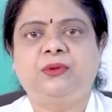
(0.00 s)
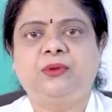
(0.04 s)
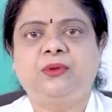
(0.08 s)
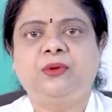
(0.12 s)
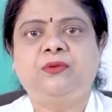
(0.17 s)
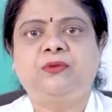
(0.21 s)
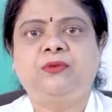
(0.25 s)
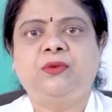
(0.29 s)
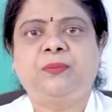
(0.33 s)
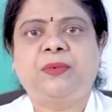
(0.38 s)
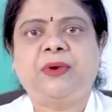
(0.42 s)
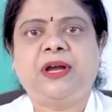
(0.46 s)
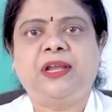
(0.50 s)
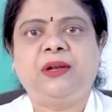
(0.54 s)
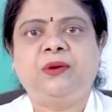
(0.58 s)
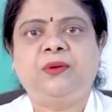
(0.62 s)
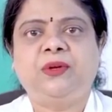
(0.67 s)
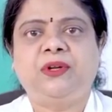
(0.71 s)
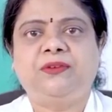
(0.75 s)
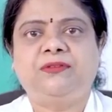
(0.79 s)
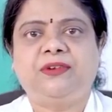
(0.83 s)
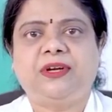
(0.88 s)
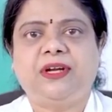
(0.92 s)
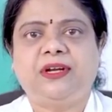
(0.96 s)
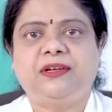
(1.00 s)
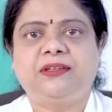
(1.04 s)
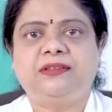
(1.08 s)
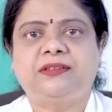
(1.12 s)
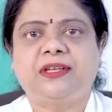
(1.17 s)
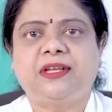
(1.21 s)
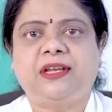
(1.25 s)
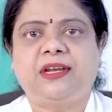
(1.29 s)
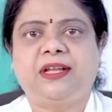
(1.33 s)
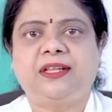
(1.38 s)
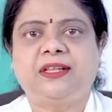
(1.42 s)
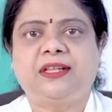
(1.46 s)
तो वो पाइलोनेफ्राइटिस
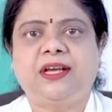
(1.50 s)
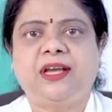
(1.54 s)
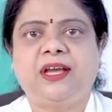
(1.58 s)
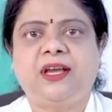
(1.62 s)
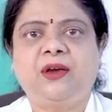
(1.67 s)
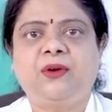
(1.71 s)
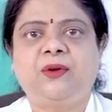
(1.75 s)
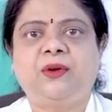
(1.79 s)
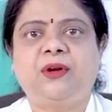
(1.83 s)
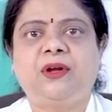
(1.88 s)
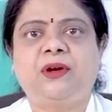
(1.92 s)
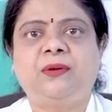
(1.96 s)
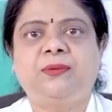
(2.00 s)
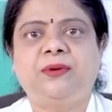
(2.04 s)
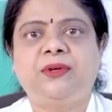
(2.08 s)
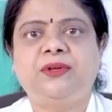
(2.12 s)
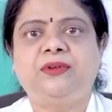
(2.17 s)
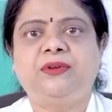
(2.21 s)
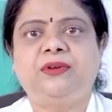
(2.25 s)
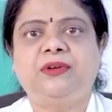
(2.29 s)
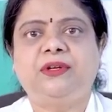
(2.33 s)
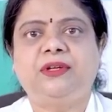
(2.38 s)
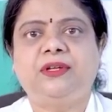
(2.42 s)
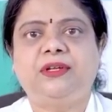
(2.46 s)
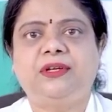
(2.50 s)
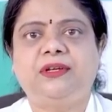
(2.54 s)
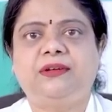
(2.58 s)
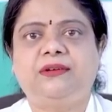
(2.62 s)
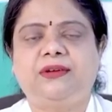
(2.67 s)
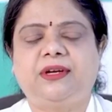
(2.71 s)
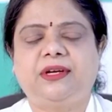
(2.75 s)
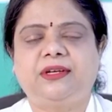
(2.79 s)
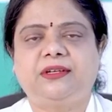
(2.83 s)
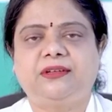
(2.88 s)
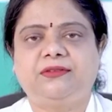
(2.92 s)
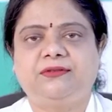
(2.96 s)
कहलाता है और अपर यूरिनरी
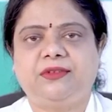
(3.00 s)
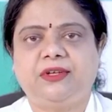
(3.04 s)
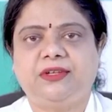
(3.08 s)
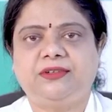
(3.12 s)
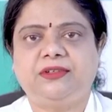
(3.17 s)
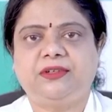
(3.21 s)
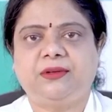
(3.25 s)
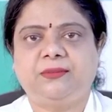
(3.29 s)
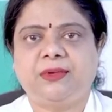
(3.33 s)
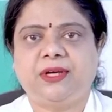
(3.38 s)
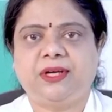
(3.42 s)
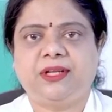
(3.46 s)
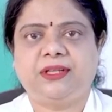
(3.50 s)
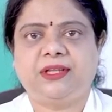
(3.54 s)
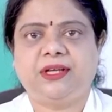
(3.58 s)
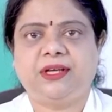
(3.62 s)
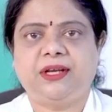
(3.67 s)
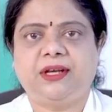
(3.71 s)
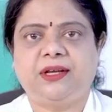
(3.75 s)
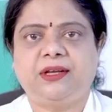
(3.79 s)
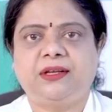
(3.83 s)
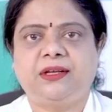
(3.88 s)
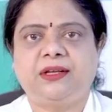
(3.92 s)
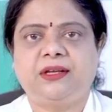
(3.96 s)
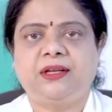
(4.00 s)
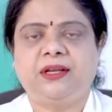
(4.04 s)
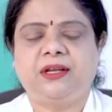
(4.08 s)
ट्रैक्ट इन्फेक्शन में आता है